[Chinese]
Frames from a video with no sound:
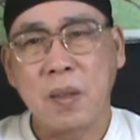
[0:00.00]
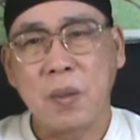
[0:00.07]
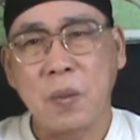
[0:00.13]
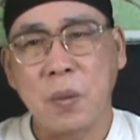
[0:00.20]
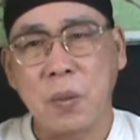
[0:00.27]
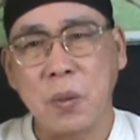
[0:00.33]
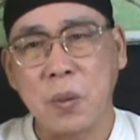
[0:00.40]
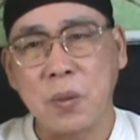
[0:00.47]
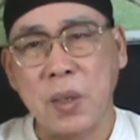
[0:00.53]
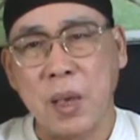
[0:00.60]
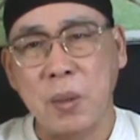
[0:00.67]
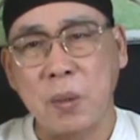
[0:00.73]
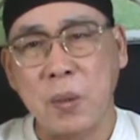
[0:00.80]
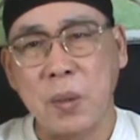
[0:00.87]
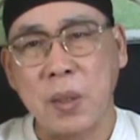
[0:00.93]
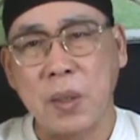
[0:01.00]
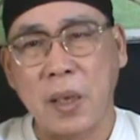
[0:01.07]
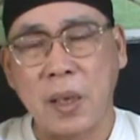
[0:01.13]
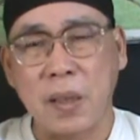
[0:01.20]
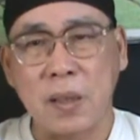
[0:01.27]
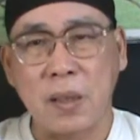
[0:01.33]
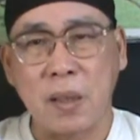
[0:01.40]
我从大陆回
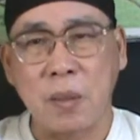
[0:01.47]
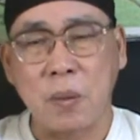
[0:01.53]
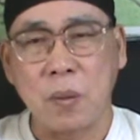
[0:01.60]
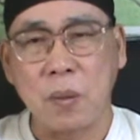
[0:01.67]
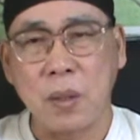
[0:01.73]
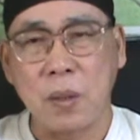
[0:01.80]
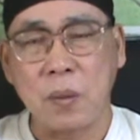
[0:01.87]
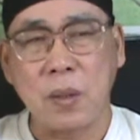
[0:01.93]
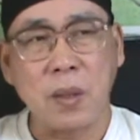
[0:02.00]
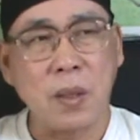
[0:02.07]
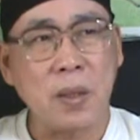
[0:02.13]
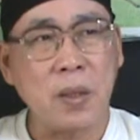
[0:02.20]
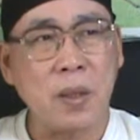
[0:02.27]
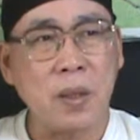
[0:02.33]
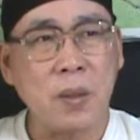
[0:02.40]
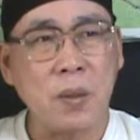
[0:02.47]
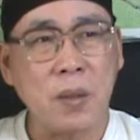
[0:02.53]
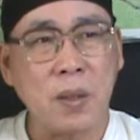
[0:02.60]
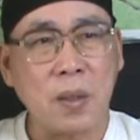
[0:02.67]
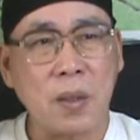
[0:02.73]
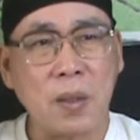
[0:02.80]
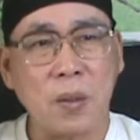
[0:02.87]
台的时候，我后来我到一个
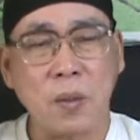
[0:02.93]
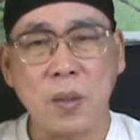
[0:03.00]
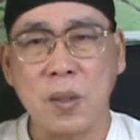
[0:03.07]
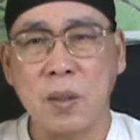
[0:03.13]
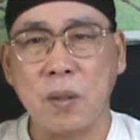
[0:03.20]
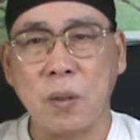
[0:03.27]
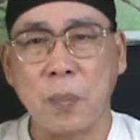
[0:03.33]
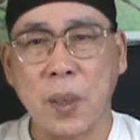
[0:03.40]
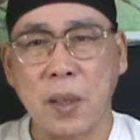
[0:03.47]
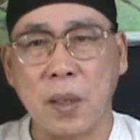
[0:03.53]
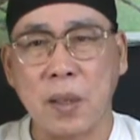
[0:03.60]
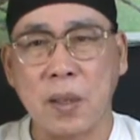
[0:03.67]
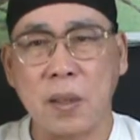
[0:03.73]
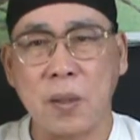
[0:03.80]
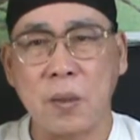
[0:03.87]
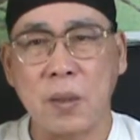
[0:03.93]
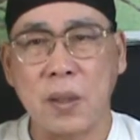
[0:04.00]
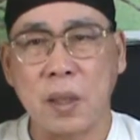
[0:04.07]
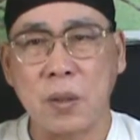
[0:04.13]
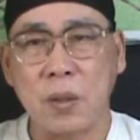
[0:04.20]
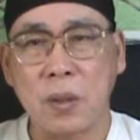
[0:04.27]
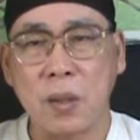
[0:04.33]
呃公司给我派到一个工厂
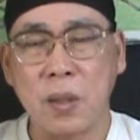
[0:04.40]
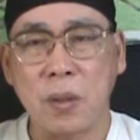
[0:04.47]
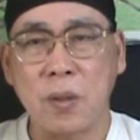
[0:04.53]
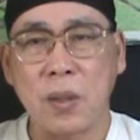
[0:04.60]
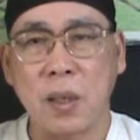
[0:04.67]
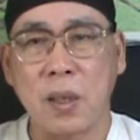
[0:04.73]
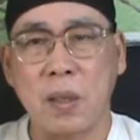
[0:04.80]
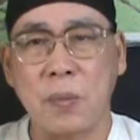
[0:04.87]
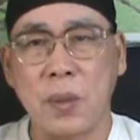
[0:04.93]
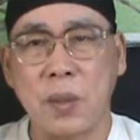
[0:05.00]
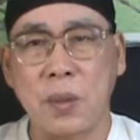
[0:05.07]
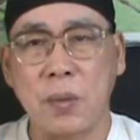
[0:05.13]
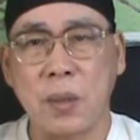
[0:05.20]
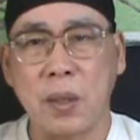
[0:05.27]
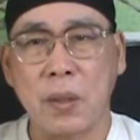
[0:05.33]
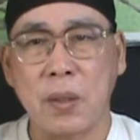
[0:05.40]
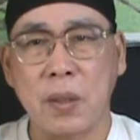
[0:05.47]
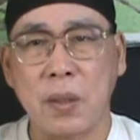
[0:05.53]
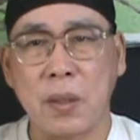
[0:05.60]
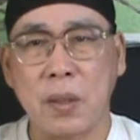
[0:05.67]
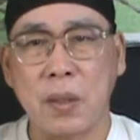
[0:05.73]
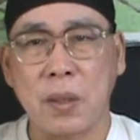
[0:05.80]
去，那个工厂里面原来有一
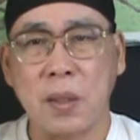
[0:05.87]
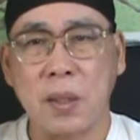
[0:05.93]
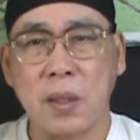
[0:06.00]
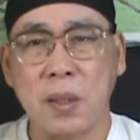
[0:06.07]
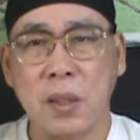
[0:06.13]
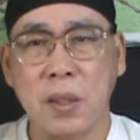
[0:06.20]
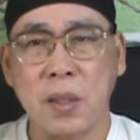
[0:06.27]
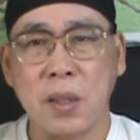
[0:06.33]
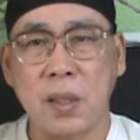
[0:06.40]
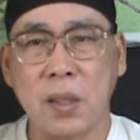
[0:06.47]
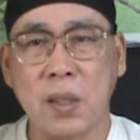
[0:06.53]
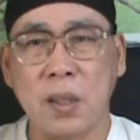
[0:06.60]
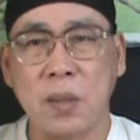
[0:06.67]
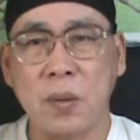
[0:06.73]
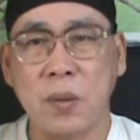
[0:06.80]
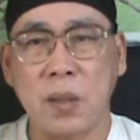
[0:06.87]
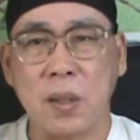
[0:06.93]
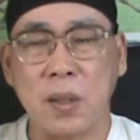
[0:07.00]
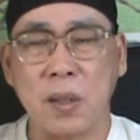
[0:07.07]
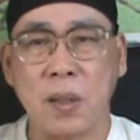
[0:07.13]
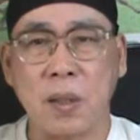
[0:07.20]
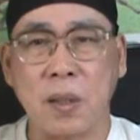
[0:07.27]
个一个年轻的一个工程
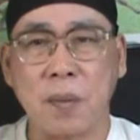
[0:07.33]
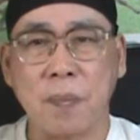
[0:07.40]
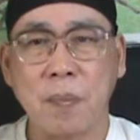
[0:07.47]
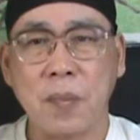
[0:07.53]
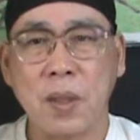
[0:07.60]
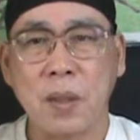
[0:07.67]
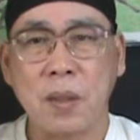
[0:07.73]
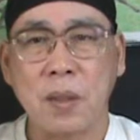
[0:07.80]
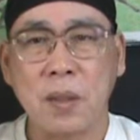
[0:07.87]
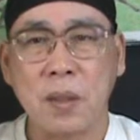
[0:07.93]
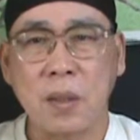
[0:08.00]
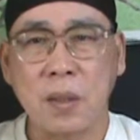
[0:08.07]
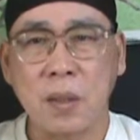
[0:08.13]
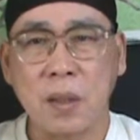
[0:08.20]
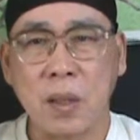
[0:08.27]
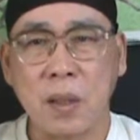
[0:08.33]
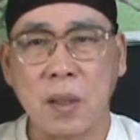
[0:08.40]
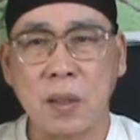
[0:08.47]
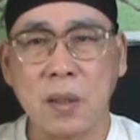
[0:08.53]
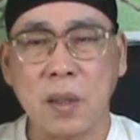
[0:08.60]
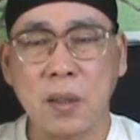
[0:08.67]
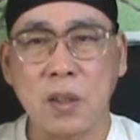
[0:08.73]
师啊，他
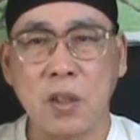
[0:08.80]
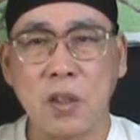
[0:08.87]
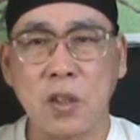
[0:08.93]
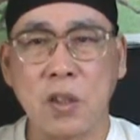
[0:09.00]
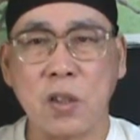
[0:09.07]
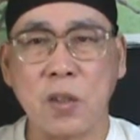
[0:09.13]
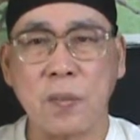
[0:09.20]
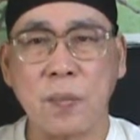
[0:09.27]
他辞职，